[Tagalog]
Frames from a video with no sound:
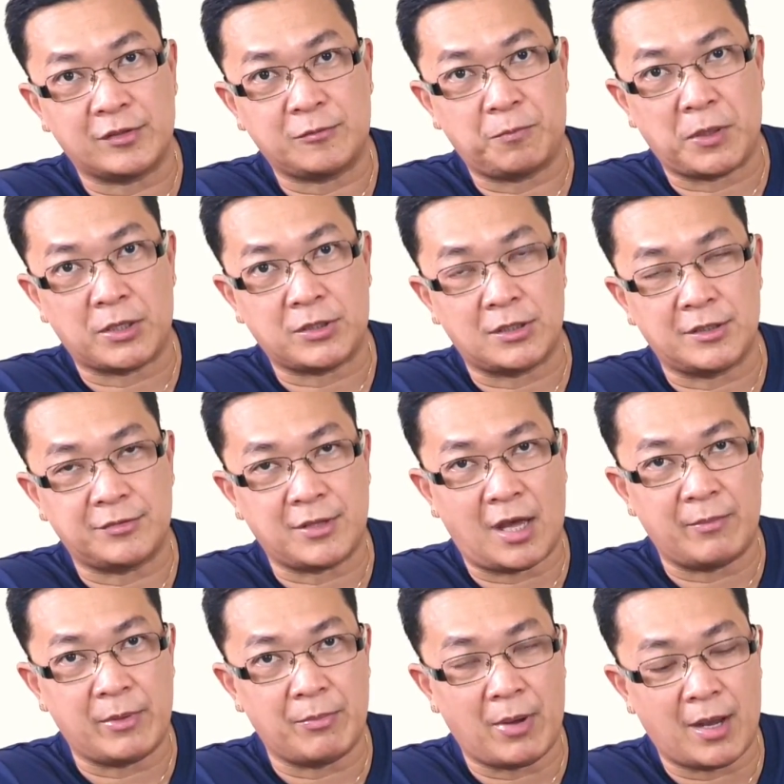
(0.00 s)
especially sa
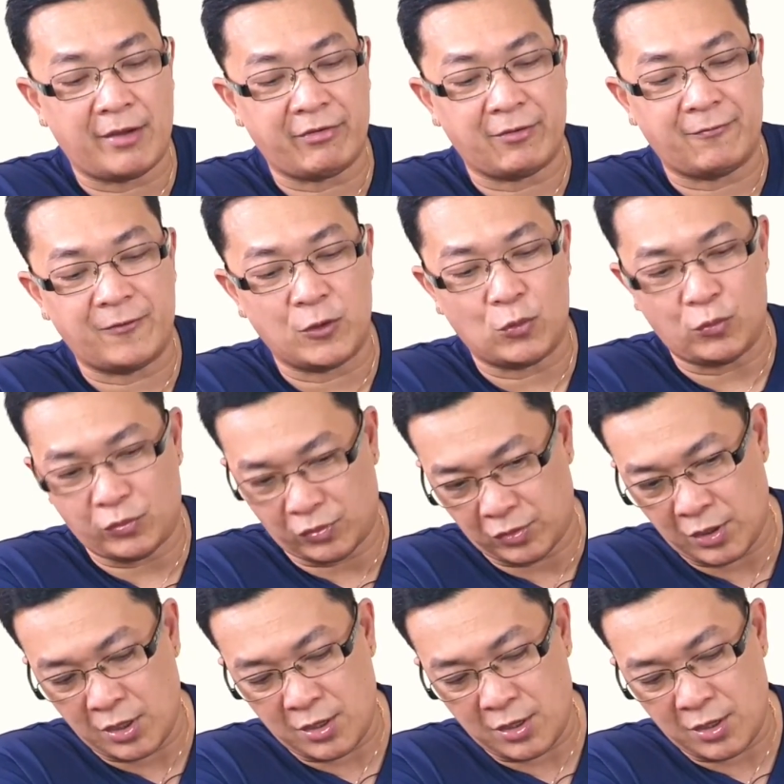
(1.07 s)
aming mga reviews.